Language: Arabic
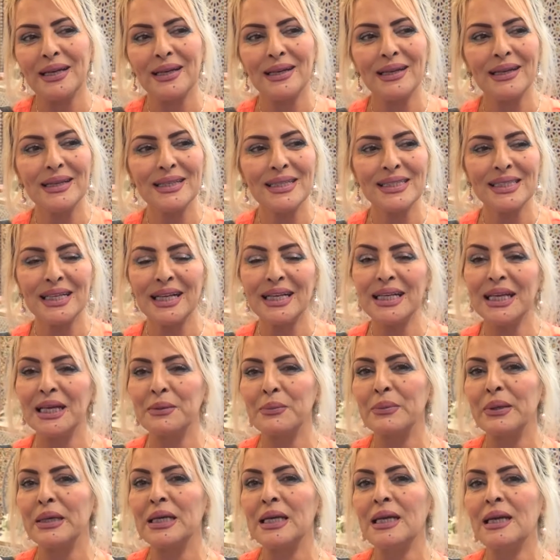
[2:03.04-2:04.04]
الانسان
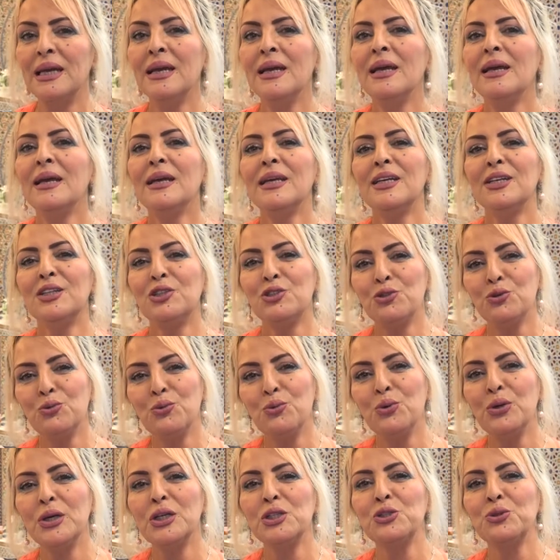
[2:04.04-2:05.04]
كيبغي
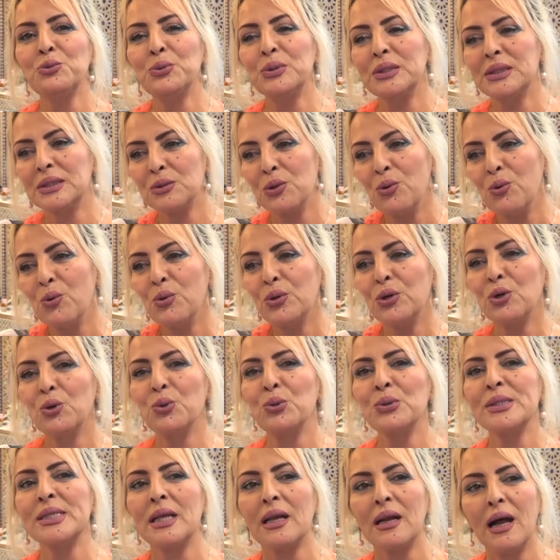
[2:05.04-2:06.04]
يتزوج وتكون
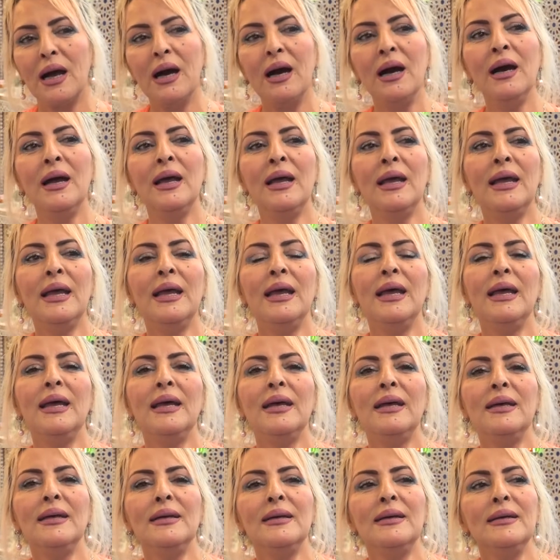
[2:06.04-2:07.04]
اسره
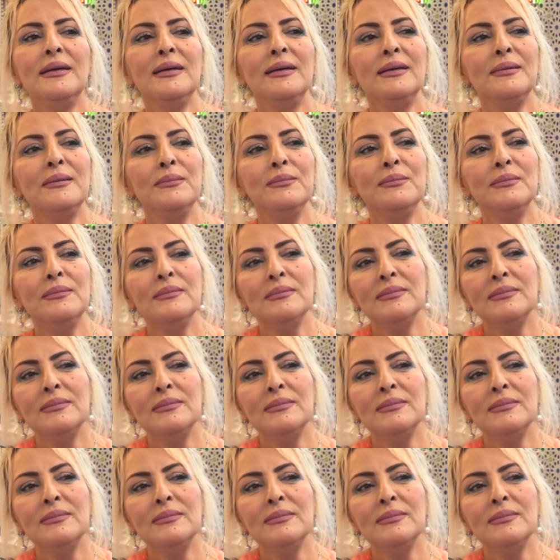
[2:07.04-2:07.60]
آه،